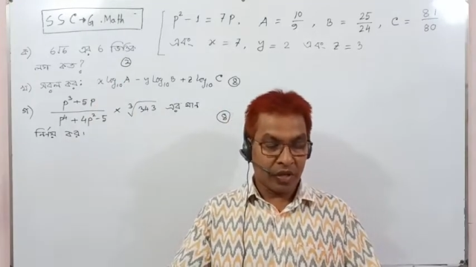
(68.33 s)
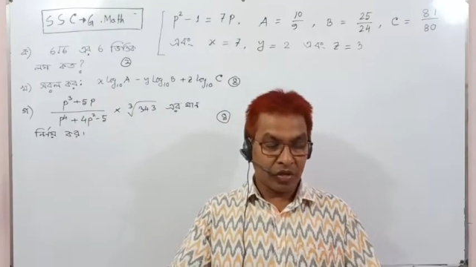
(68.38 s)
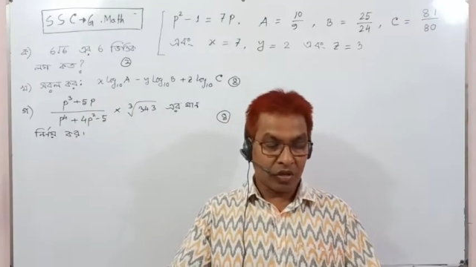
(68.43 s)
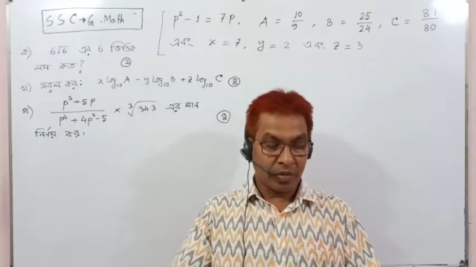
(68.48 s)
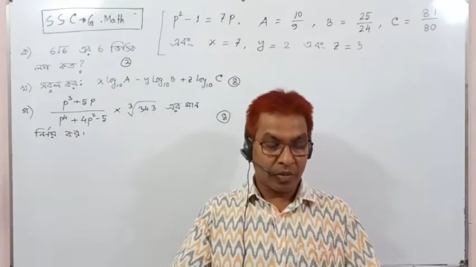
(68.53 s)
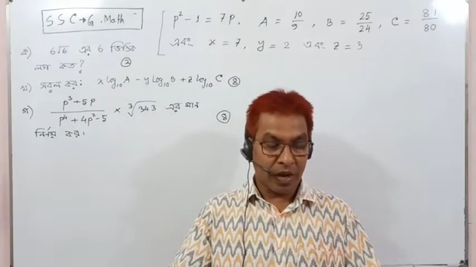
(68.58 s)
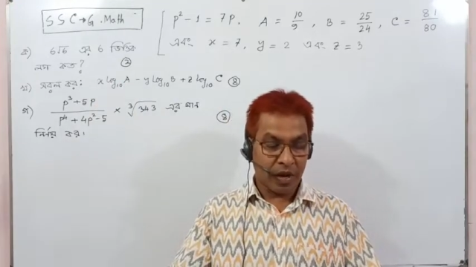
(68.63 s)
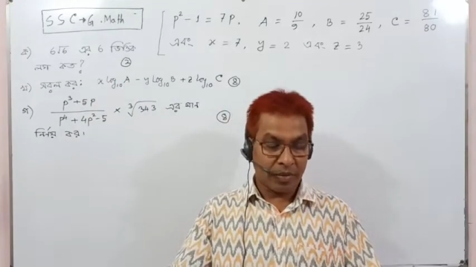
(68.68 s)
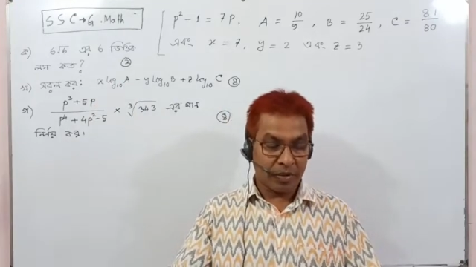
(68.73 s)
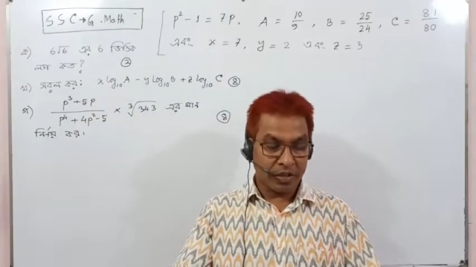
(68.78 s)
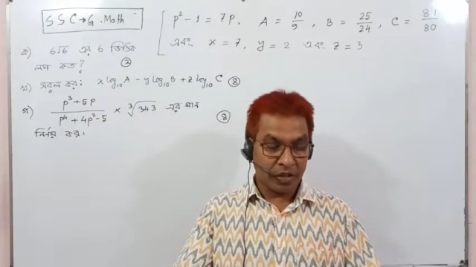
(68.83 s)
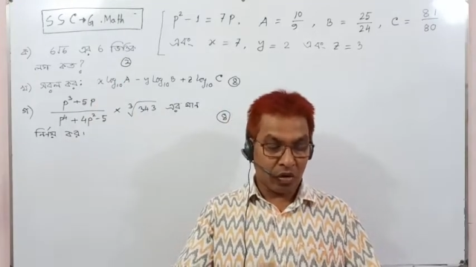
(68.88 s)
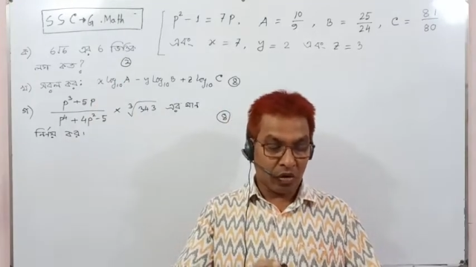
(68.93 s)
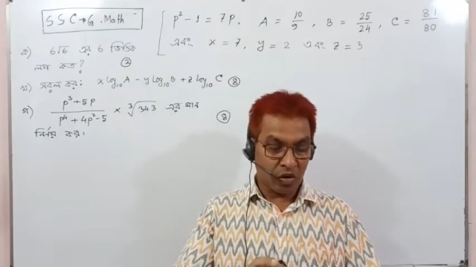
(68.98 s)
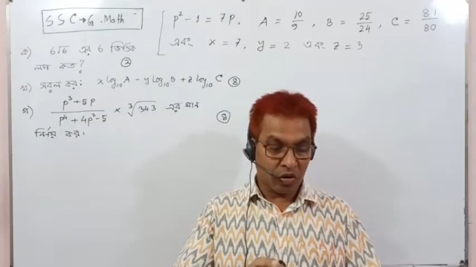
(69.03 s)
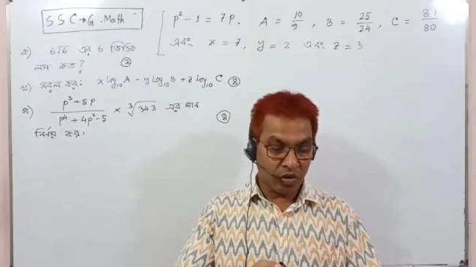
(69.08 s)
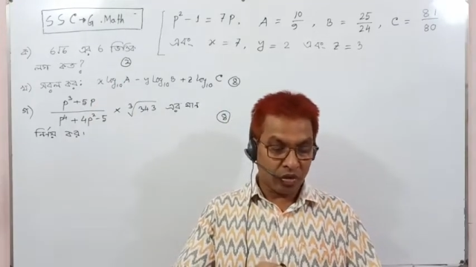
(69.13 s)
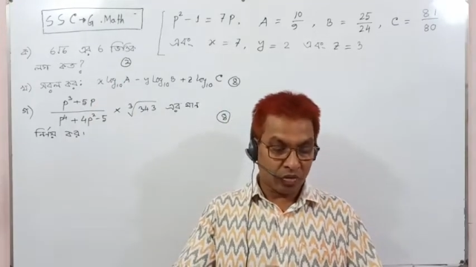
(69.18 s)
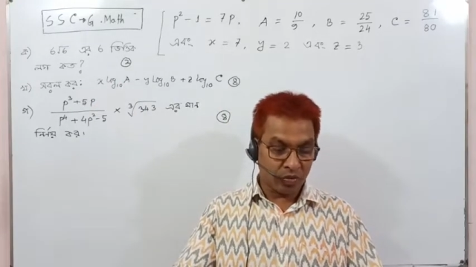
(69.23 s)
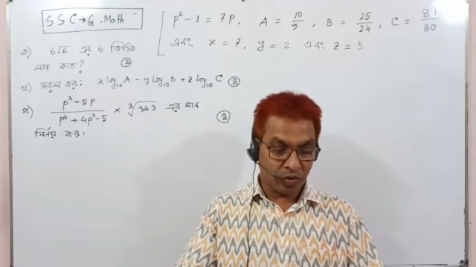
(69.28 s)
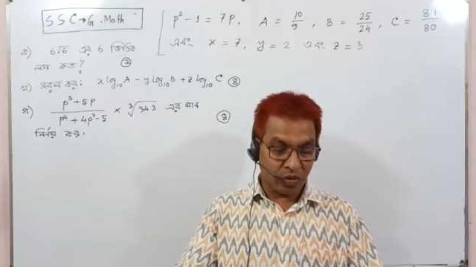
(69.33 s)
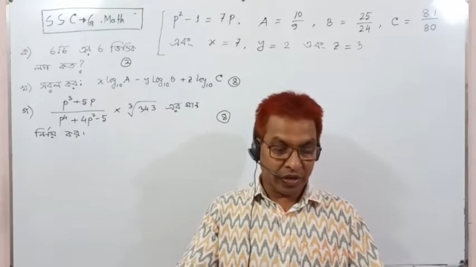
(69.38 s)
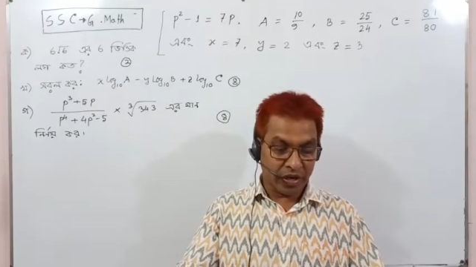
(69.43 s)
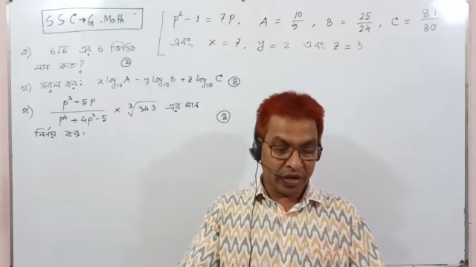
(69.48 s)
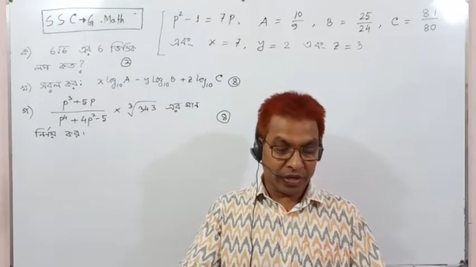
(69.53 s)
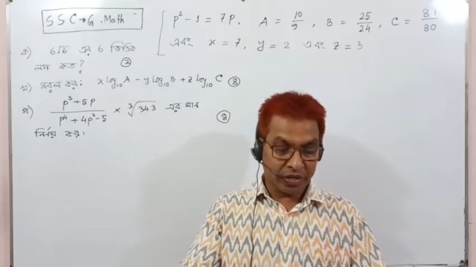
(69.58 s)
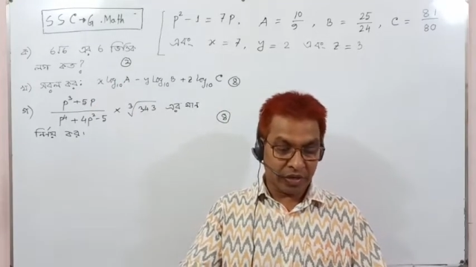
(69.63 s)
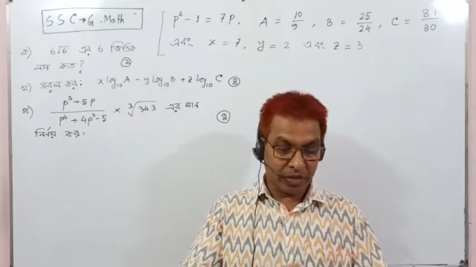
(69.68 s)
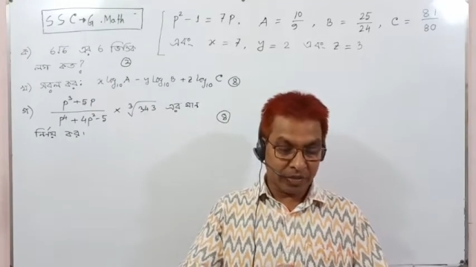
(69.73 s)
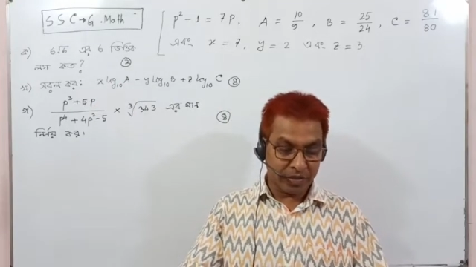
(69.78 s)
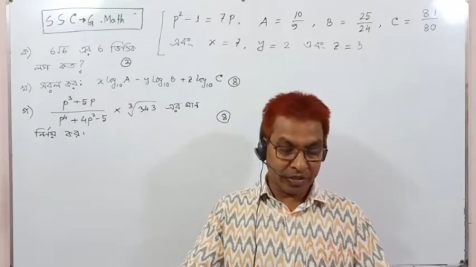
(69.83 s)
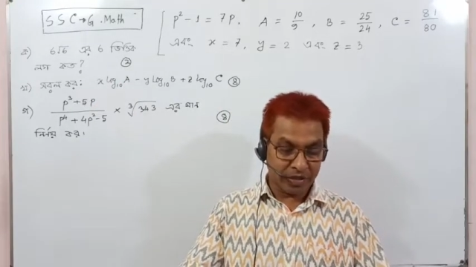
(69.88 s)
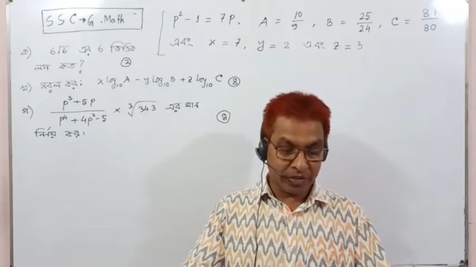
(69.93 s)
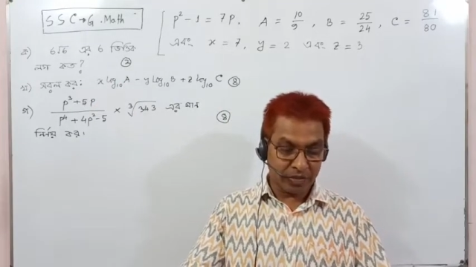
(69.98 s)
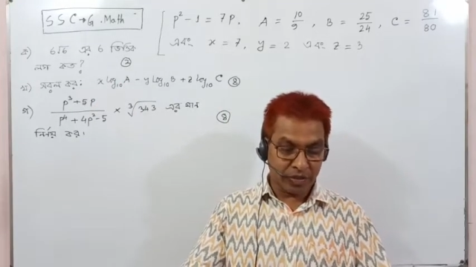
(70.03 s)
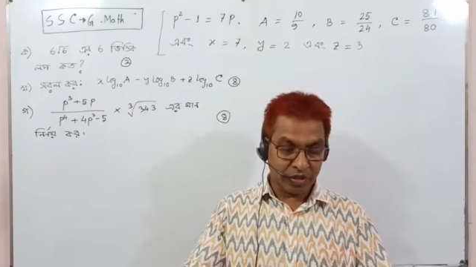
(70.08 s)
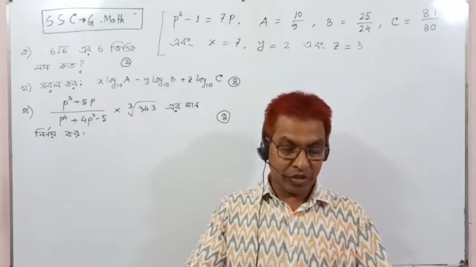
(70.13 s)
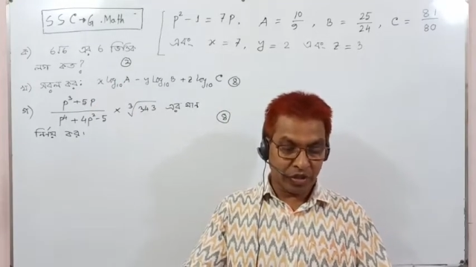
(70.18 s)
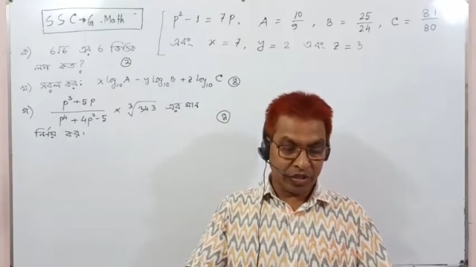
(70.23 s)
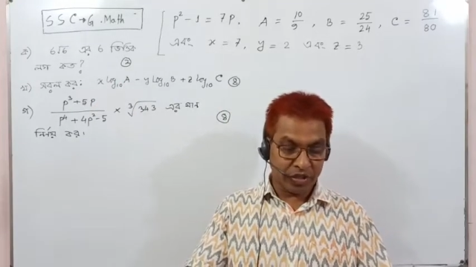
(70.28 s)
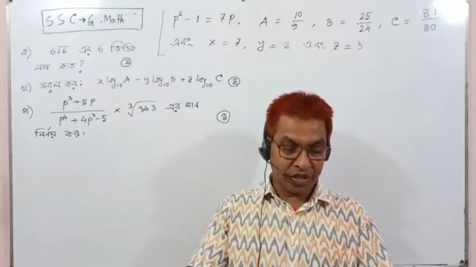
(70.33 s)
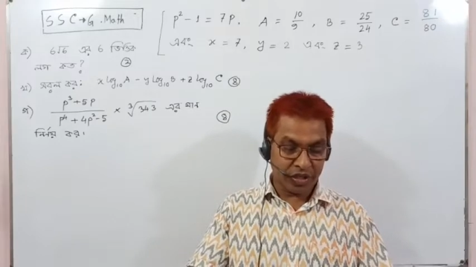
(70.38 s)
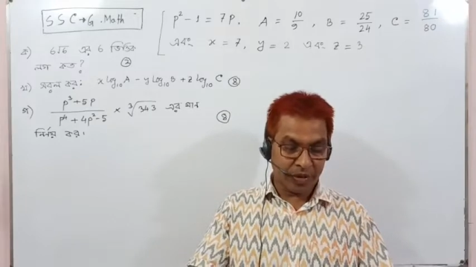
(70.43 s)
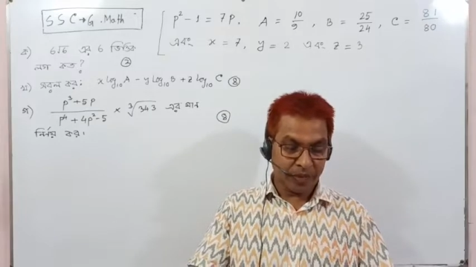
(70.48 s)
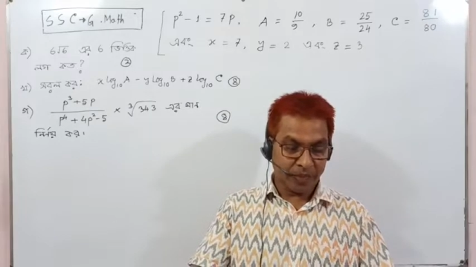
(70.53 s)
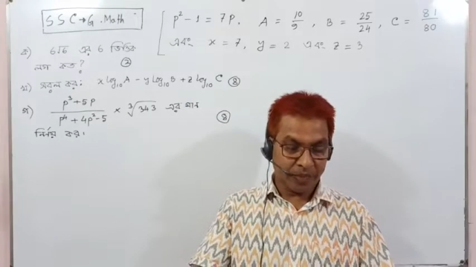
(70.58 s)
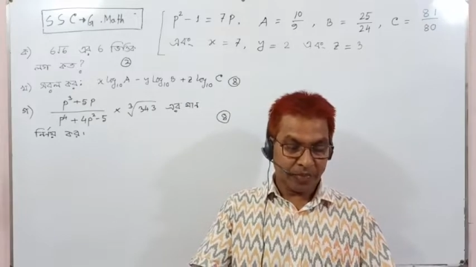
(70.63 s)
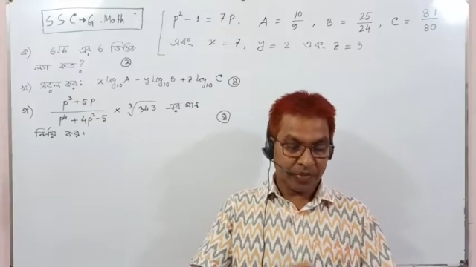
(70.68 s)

তবে আমাদের অলওয়েজ মনে রাখতে হবে যে বিষয়টি